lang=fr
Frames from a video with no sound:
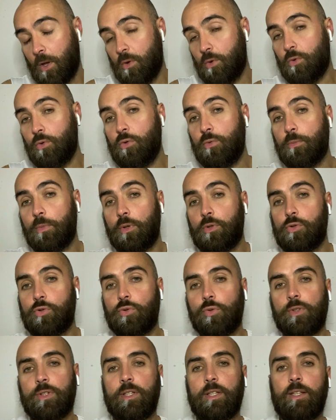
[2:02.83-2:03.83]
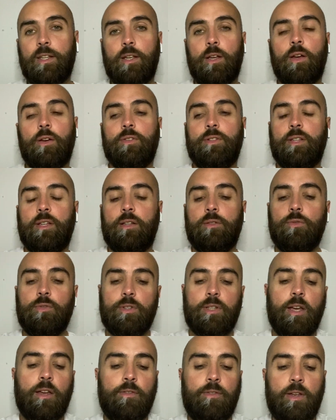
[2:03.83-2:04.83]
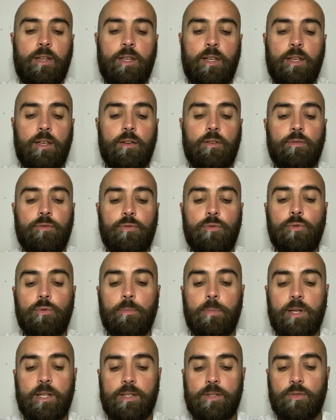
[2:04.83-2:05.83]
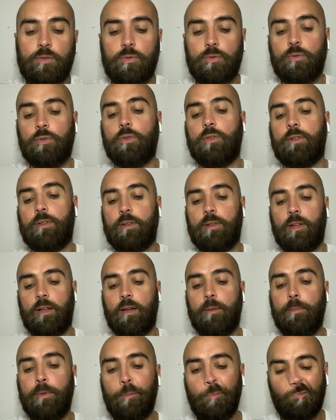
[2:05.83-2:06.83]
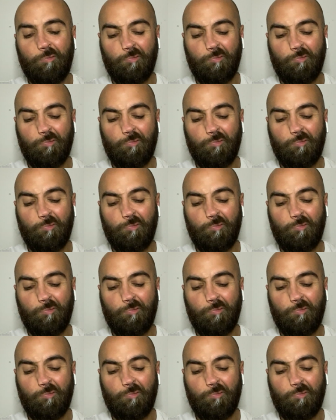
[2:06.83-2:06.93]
une bonne journée en train de travailler vos blessures d'âme.